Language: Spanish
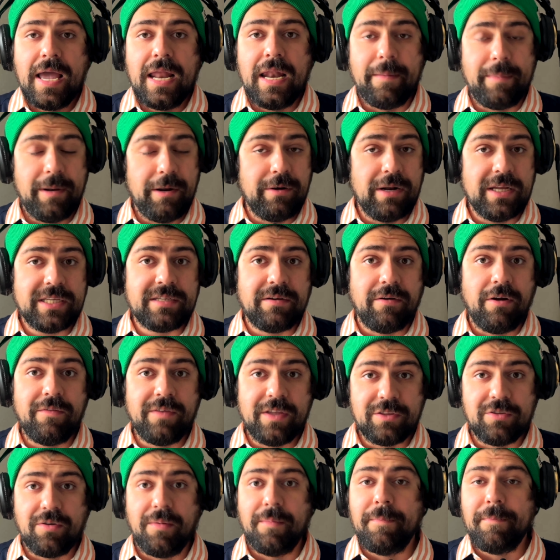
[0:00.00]
la película se va
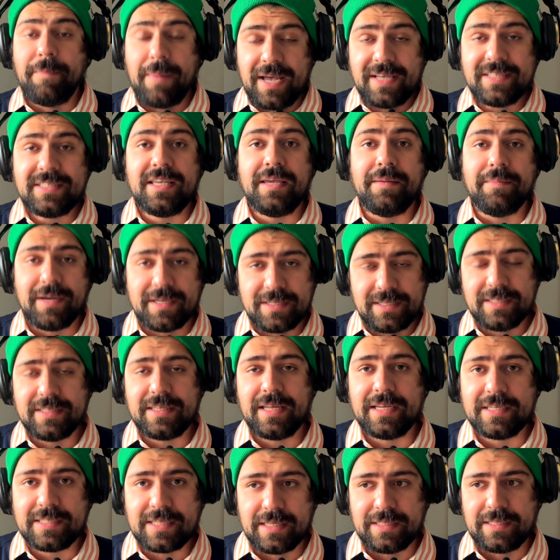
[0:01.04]
volviendo más y más
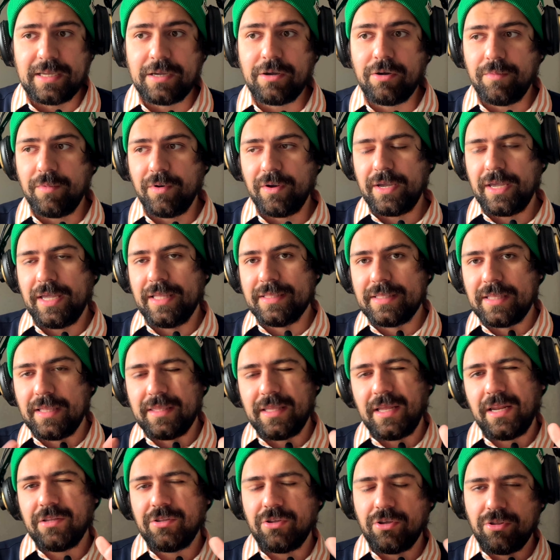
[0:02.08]
interesante, como que
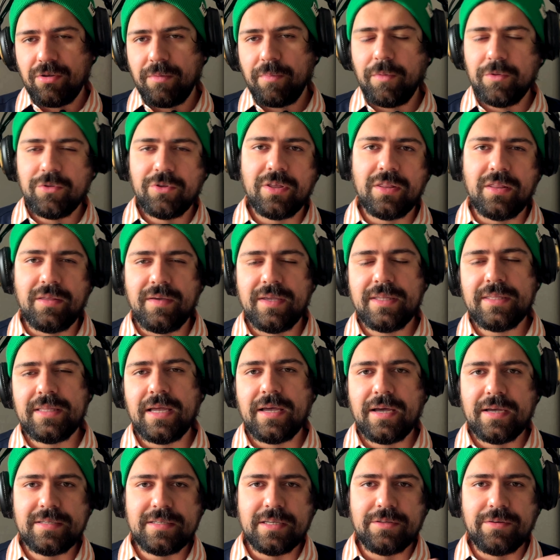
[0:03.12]
entender estos dos puntos de
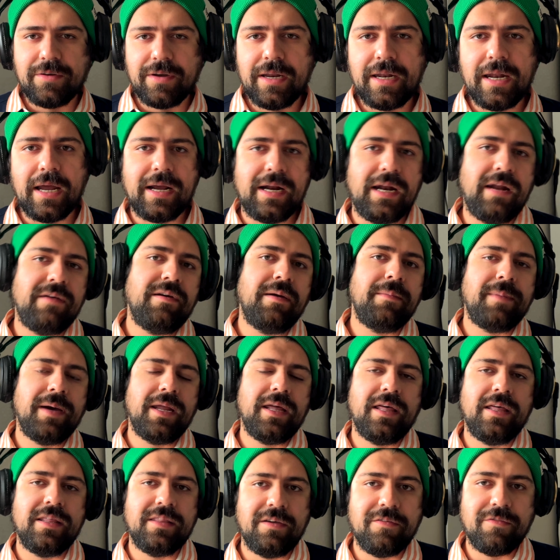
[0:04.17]
vista siento que es la clave
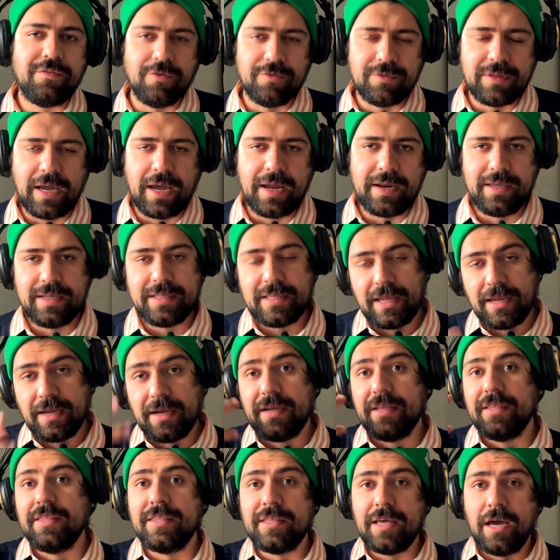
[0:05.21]
para disfrutar y estar
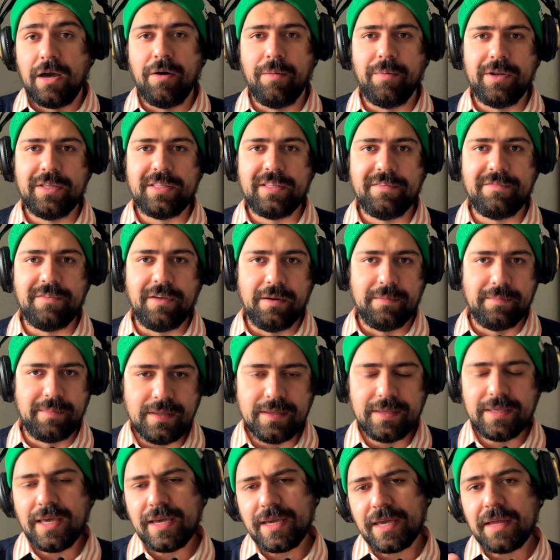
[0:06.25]
enganchado por este filme.
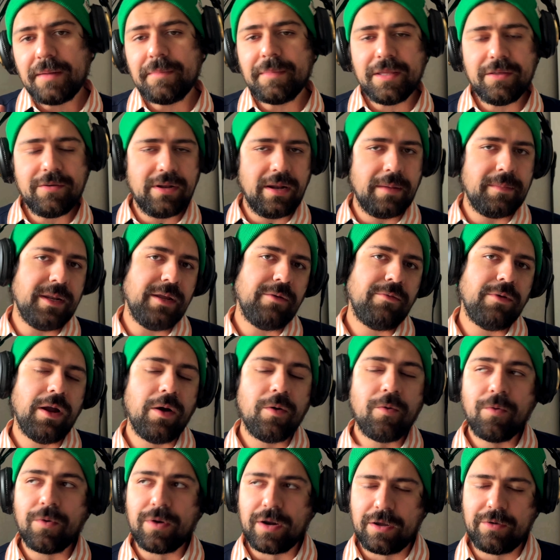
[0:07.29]
Y es que en medio de la película
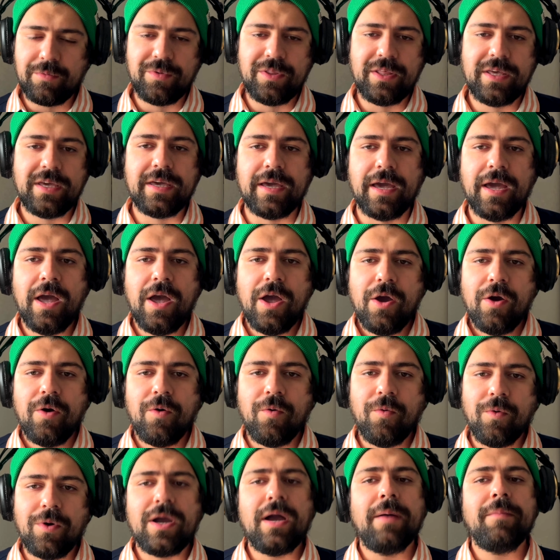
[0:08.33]
ocurre, como dije,
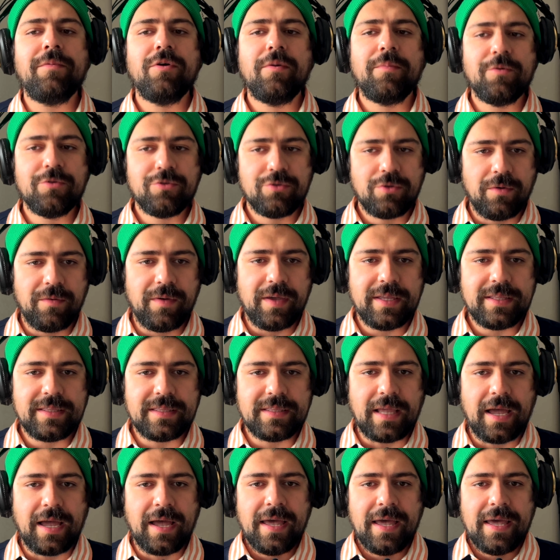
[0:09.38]
un cambio de punto de
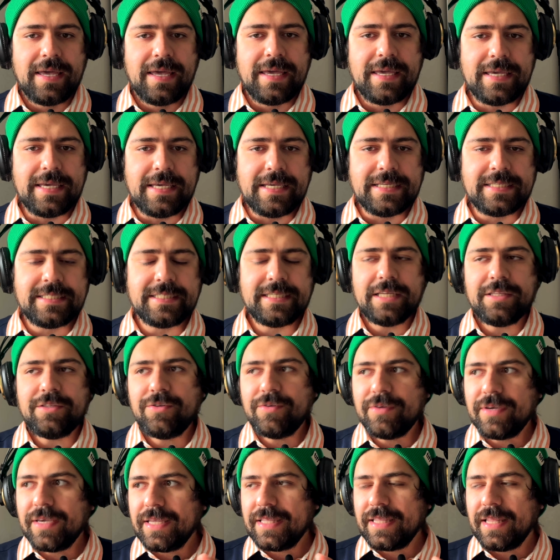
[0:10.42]
vista y
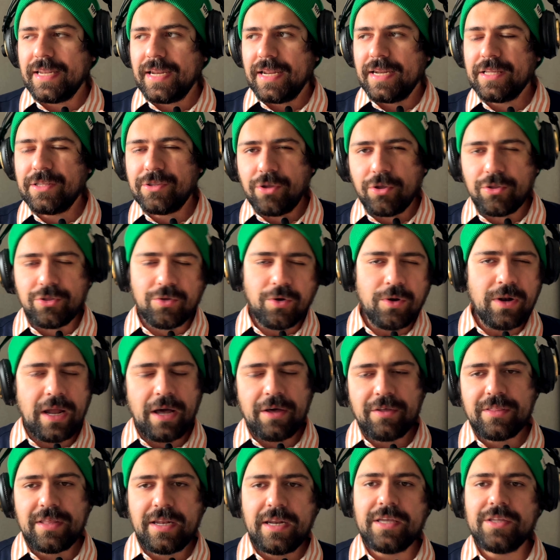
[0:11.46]
siento que tener estos dos
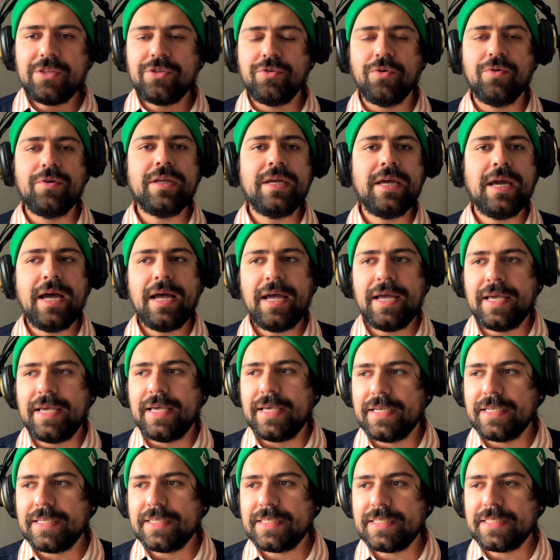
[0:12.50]
lados de la historia
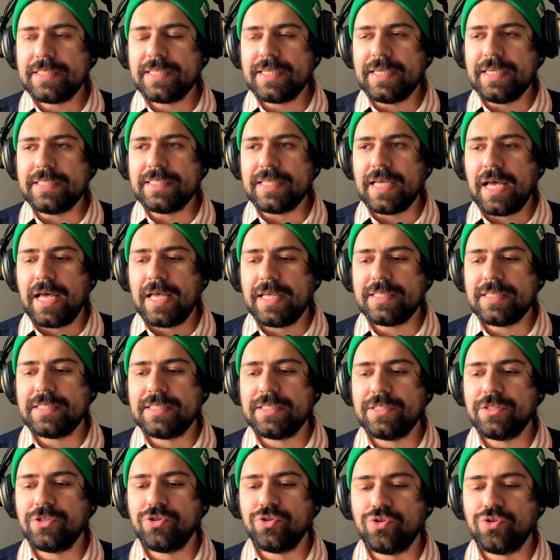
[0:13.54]
es quizás
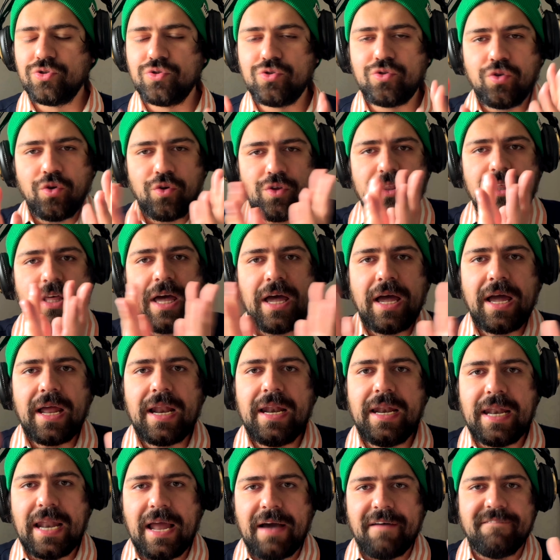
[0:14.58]
toda
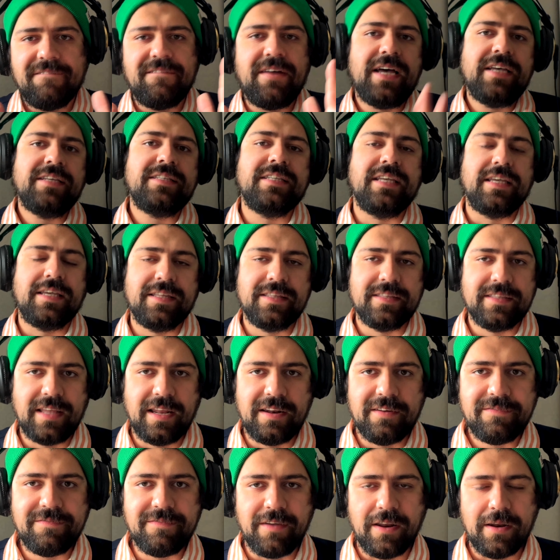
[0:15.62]
la base
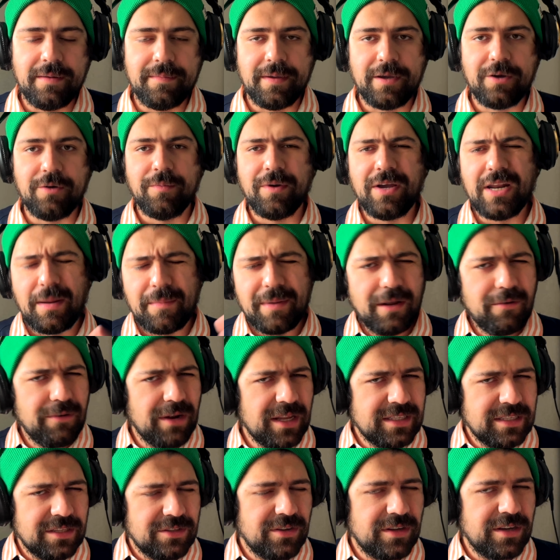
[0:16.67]
del filme. Como que la película
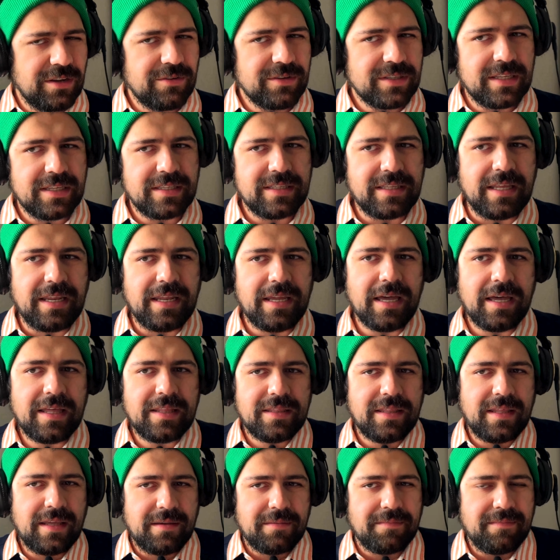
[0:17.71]
siento que no existiría
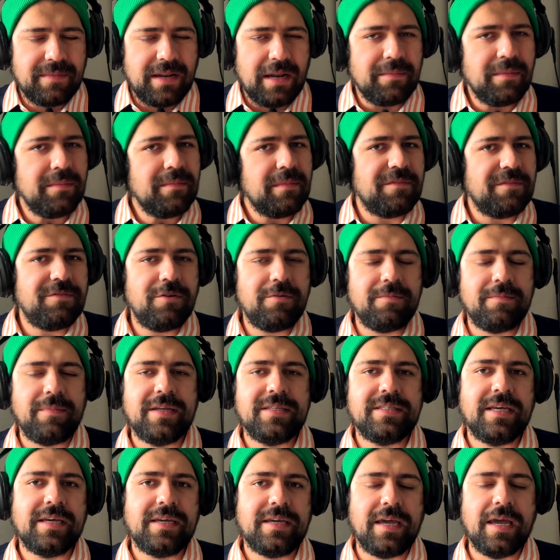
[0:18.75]
de la misma forma
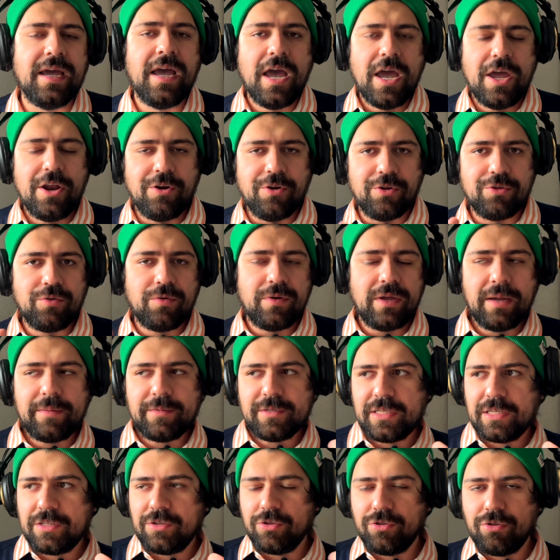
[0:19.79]
si es que no
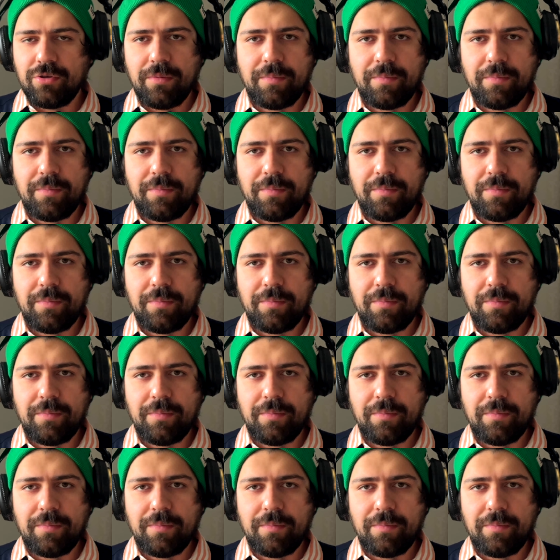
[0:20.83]
tuviéramos estos dos